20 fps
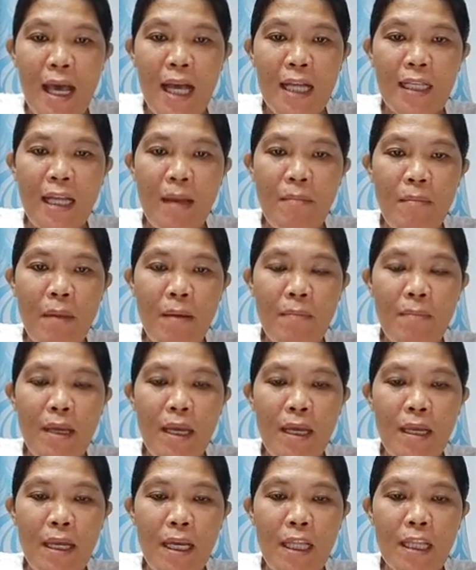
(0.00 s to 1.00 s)
At kay Ma'am
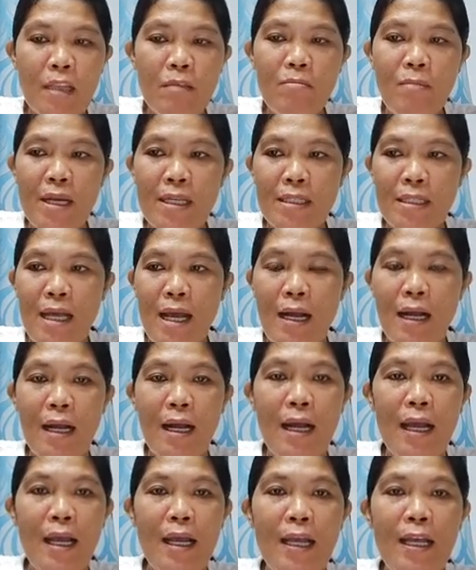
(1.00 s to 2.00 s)
Edith
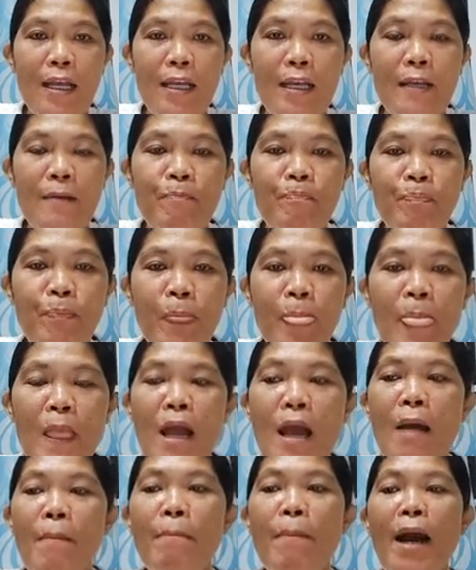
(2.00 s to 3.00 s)
Masangkay.
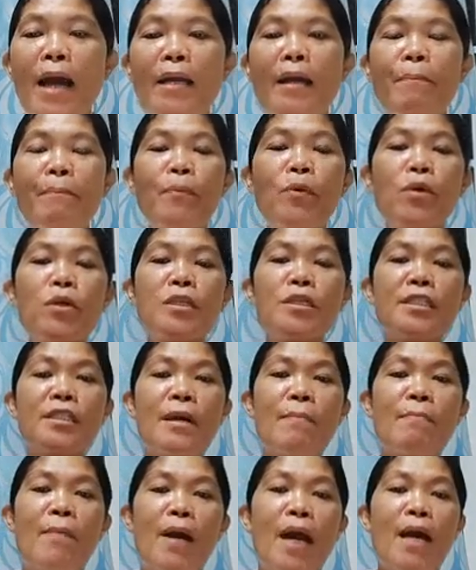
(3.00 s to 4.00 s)
Para po
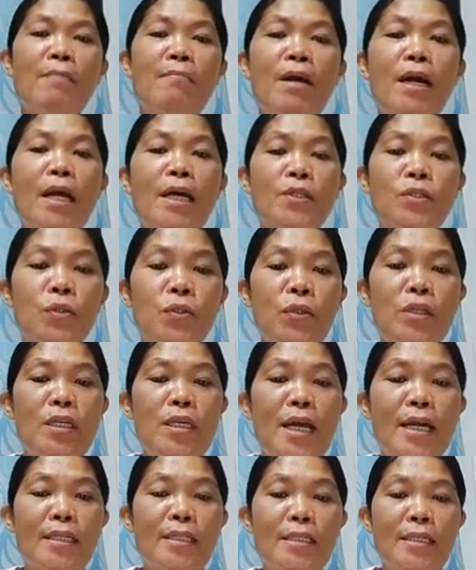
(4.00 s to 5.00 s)
sa may mga
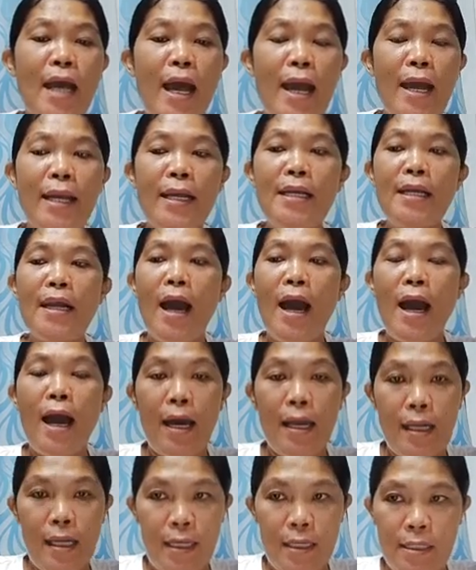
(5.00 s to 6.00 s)
zodiac sign,
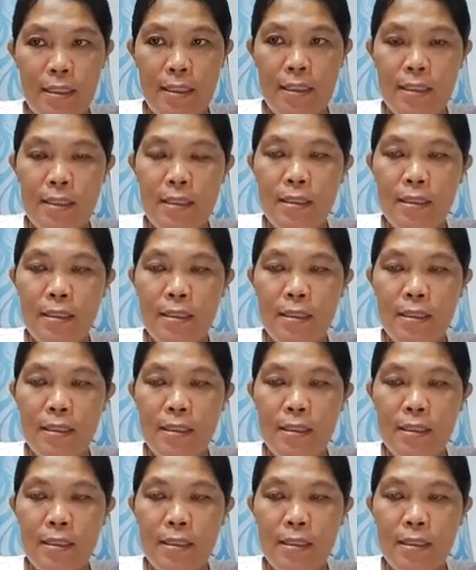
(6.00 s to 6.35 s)
Aries,